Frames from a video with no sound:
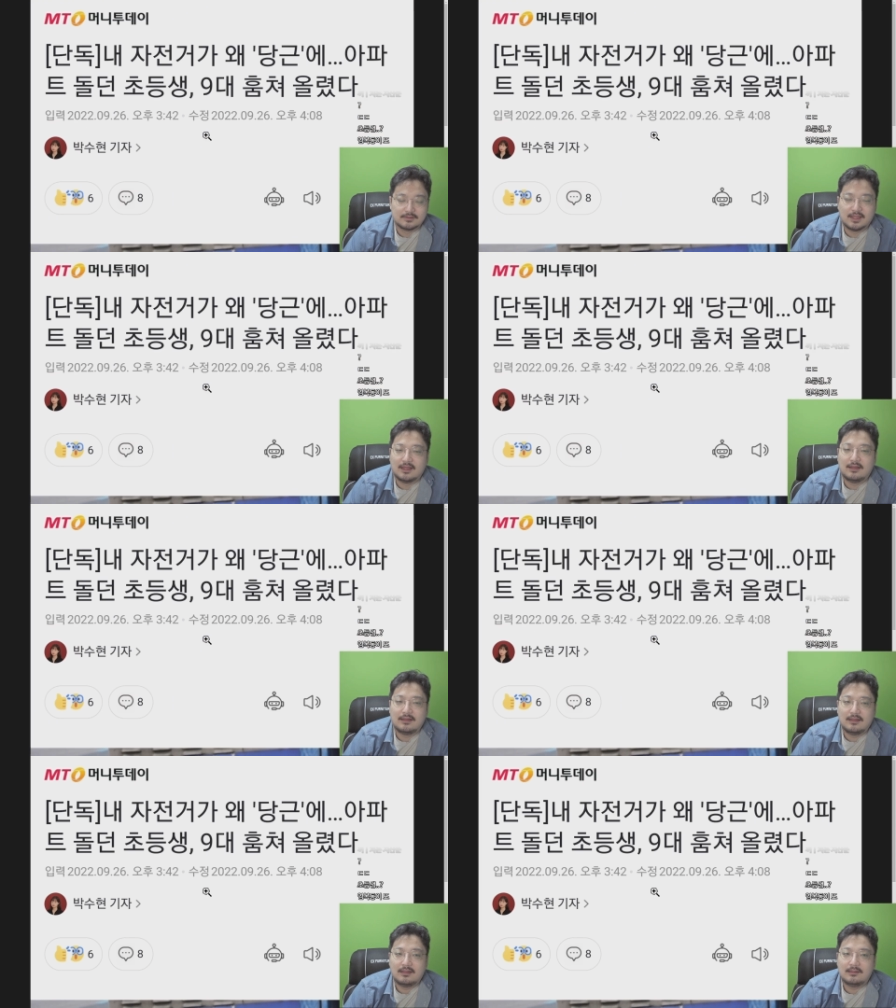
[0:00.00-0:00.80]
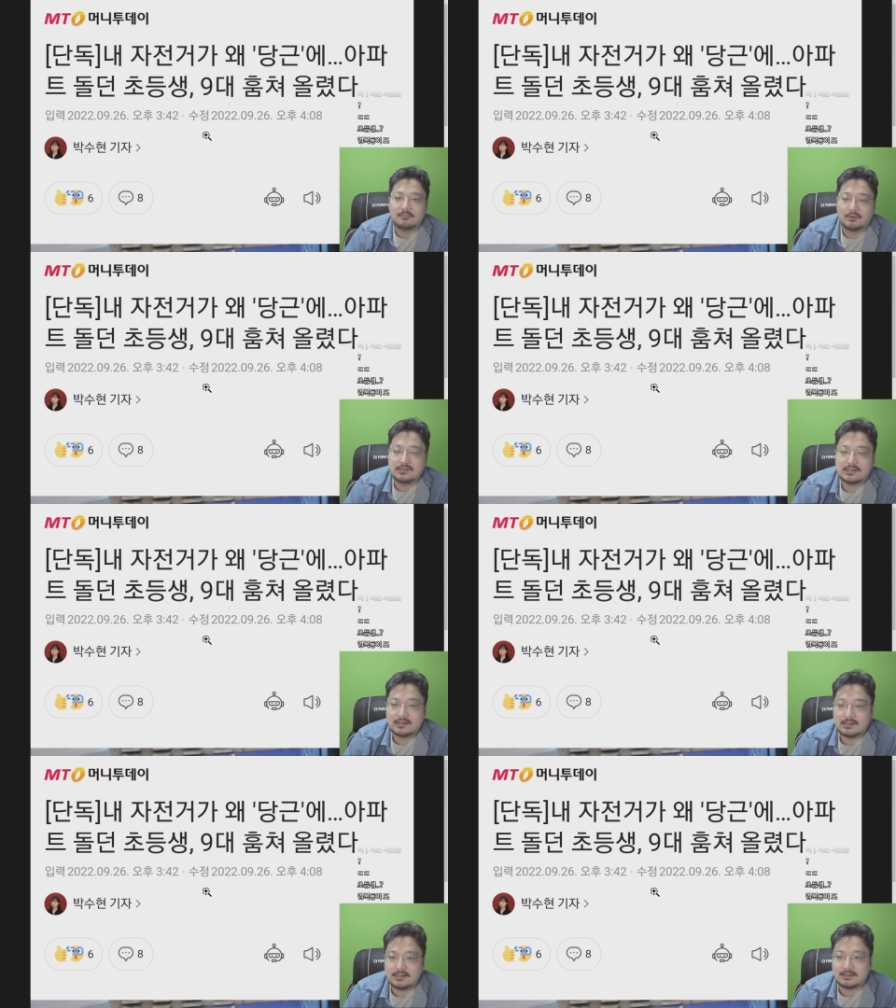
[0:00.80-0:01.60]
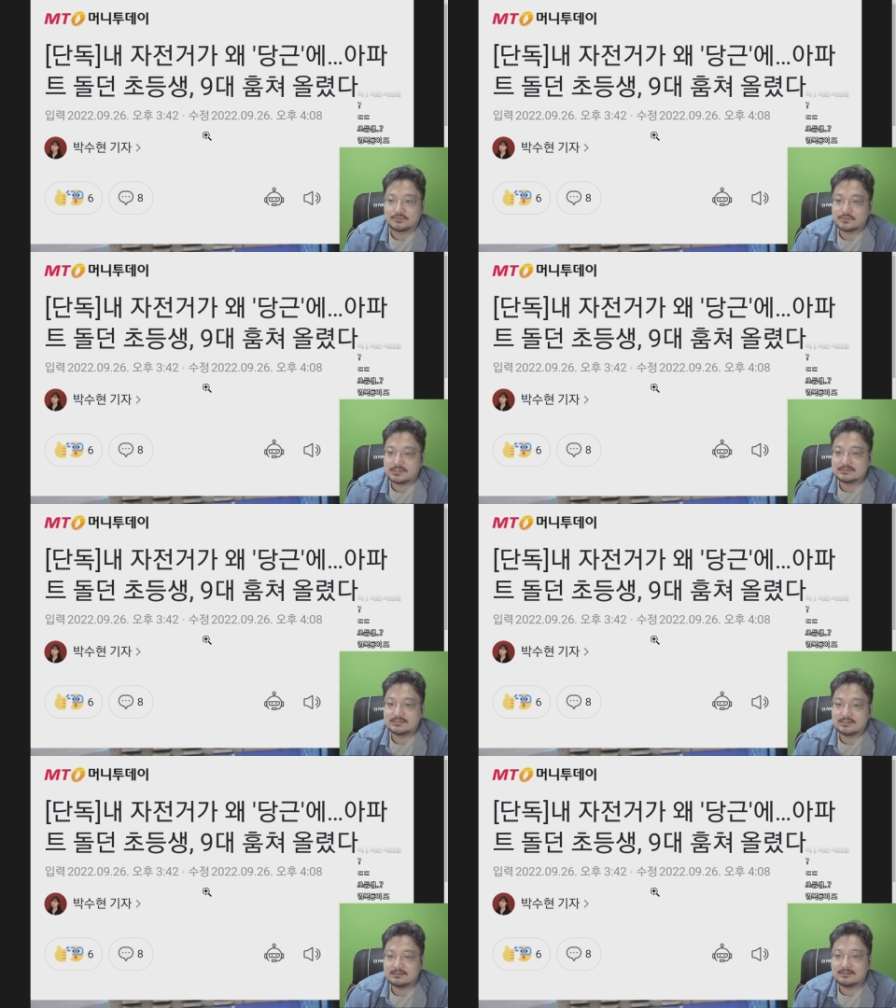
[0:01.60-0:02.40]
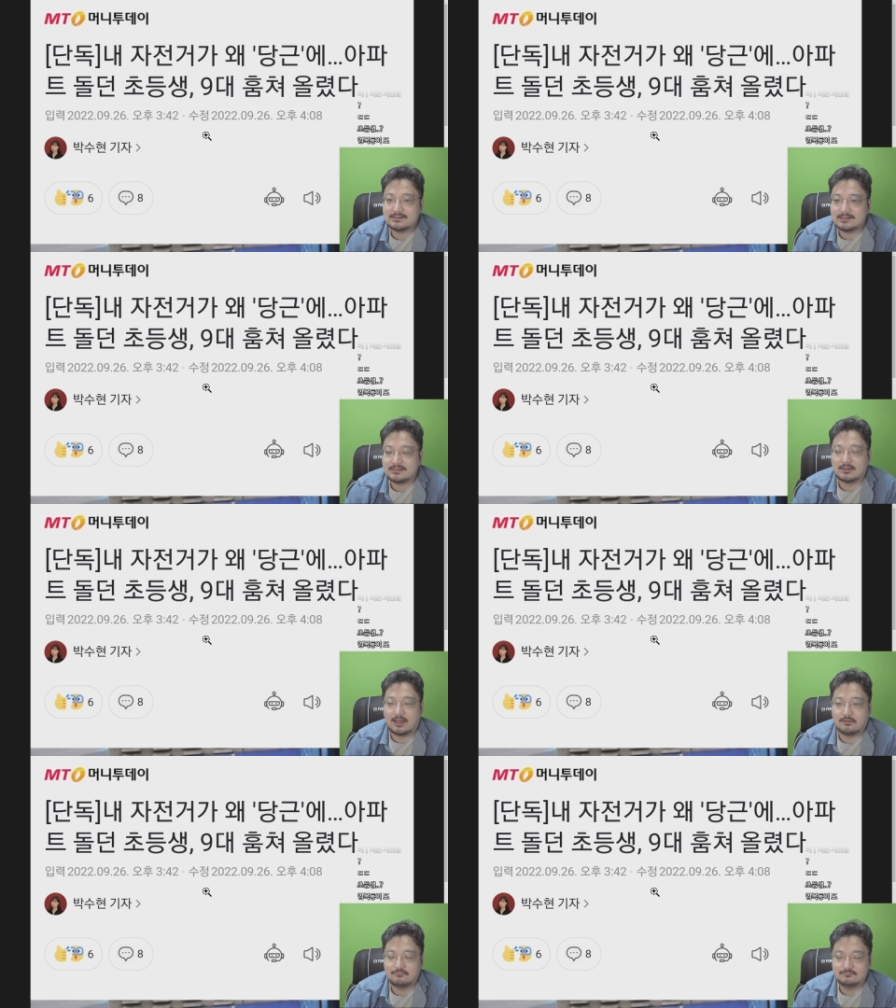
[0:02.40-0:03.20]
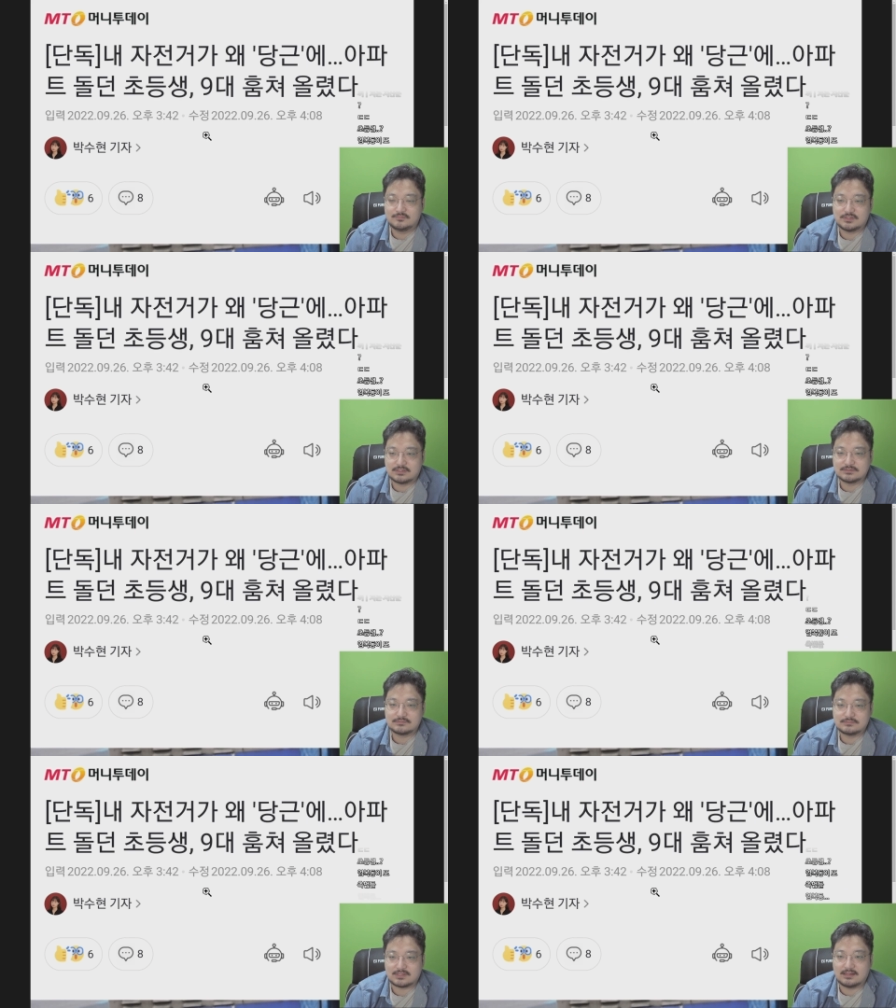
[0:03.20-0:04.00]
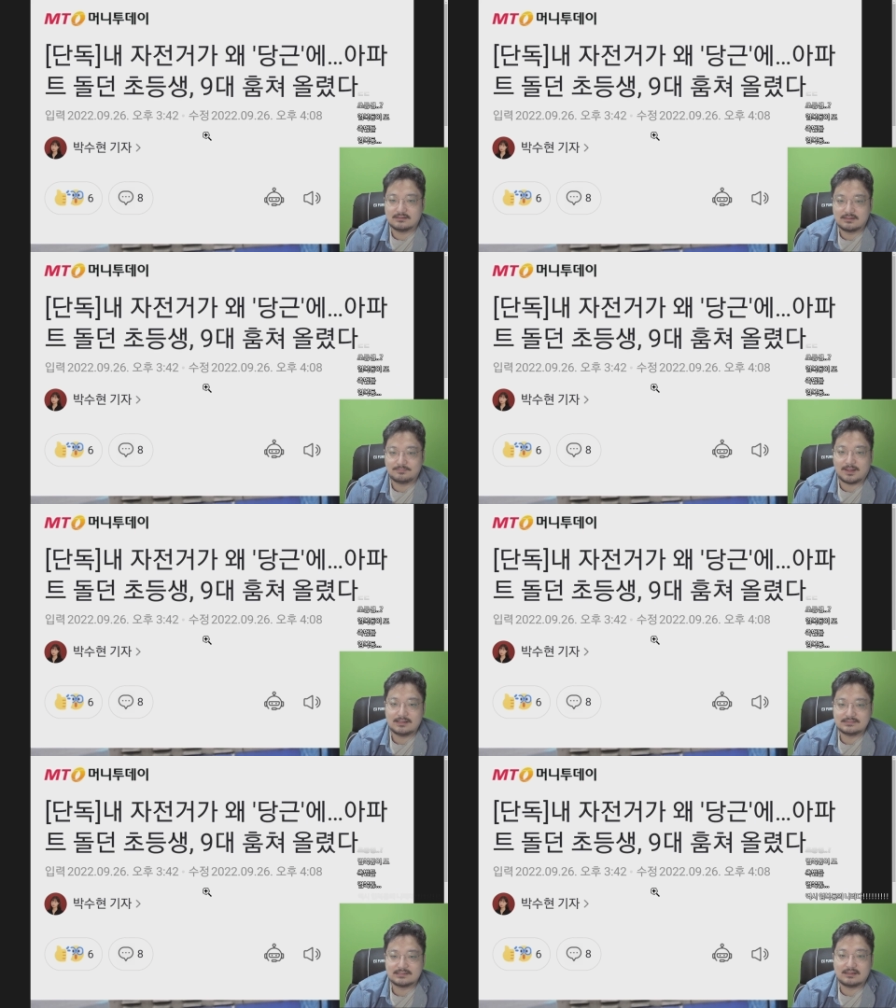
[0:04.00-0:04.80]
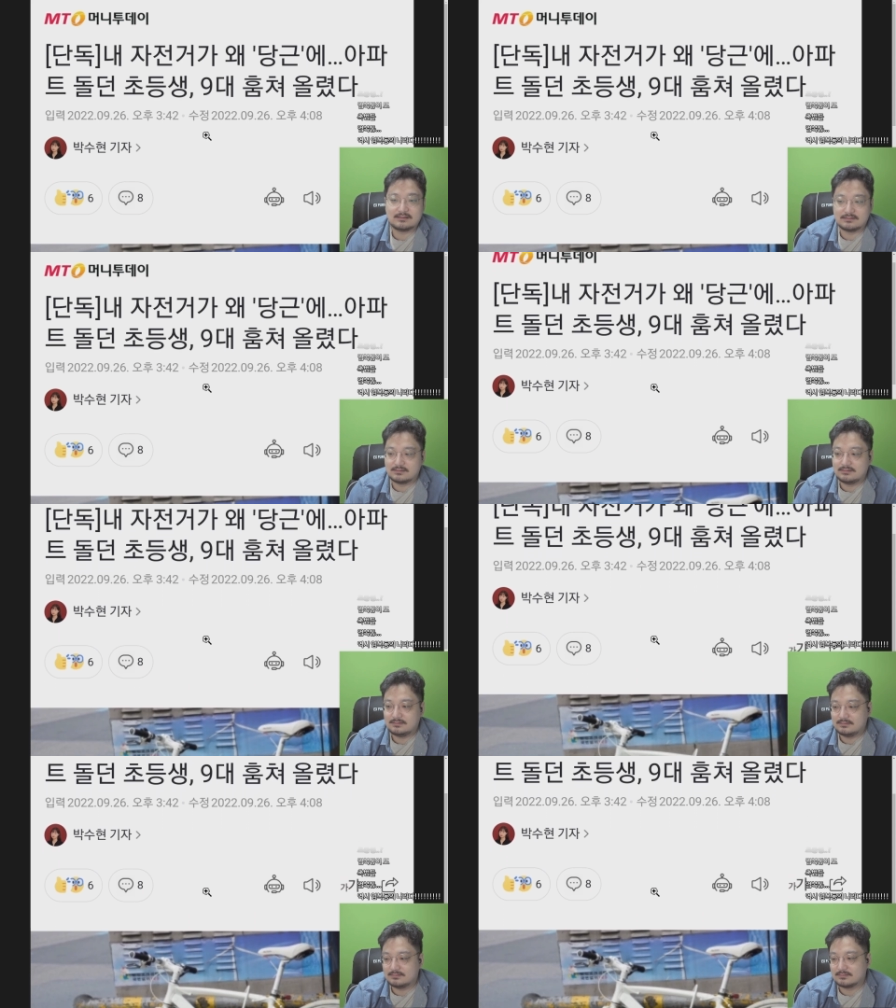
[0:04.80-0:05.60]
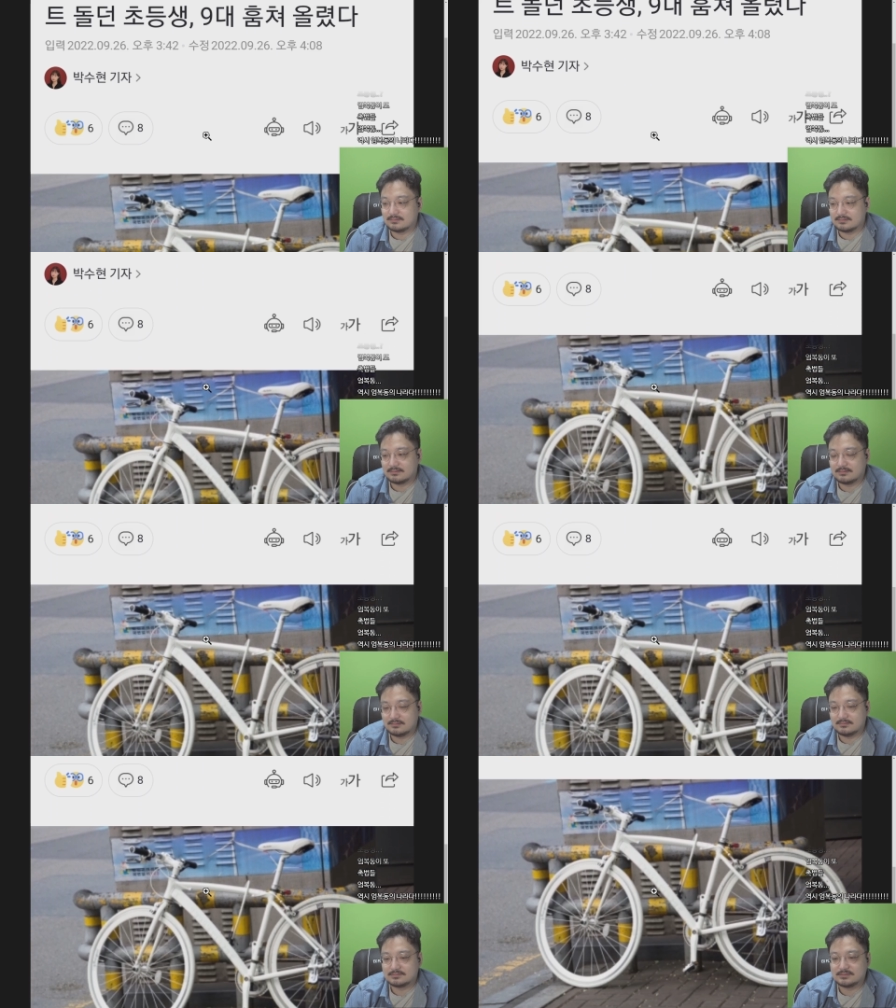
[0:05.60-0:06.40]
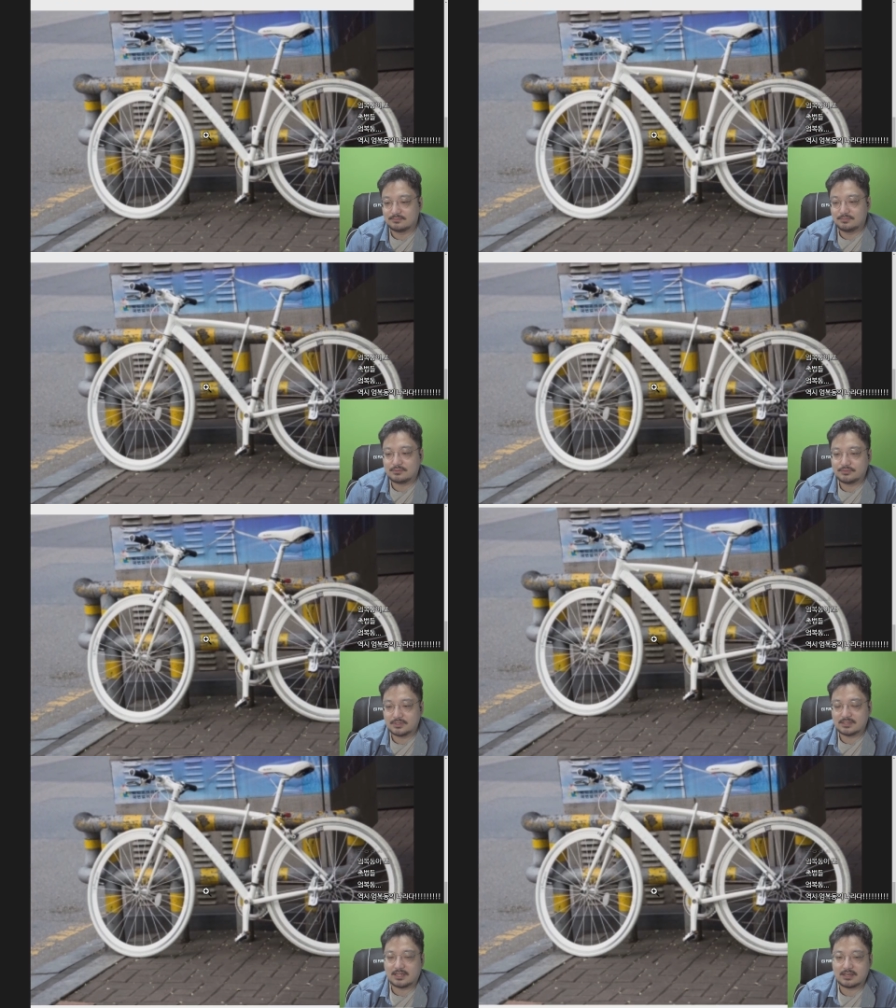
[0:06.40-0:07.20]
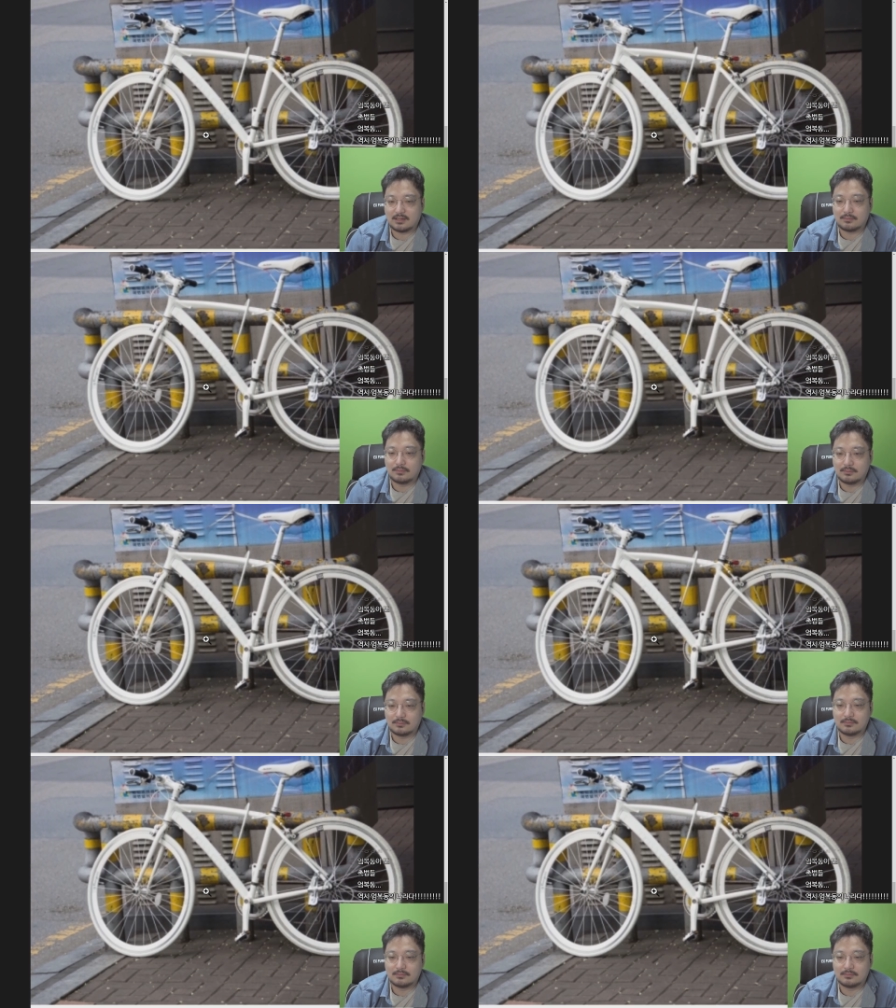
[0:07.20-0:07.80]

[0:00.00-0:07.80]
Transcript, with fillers: 야 머리가 초등학생인데 훔쳐가지고 당근에 팔 생각을 네 역시 엄복동의 나라고